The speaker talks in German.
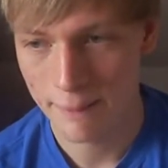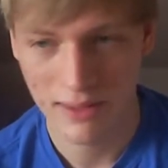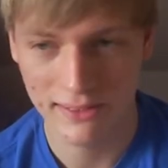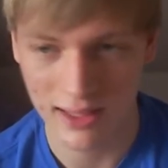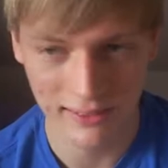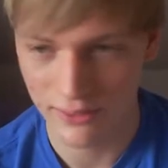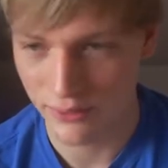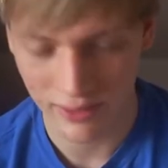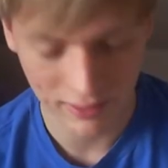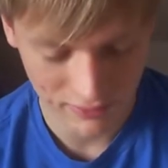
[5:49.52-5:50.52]
das ganz
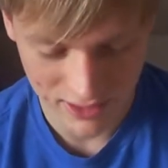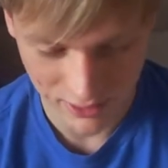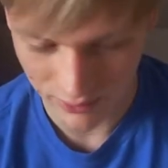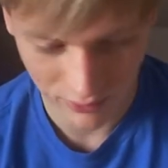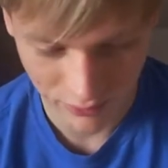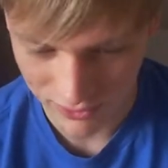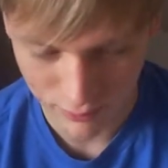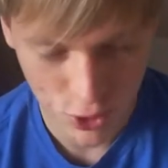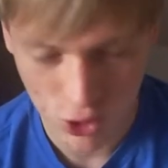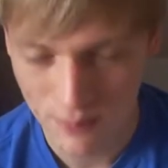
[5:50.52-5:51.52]
Neue, das finde ich auch
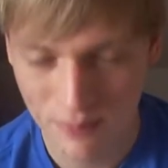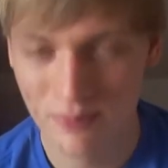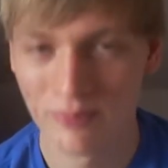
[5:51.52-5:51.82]
unfassbar schlimm.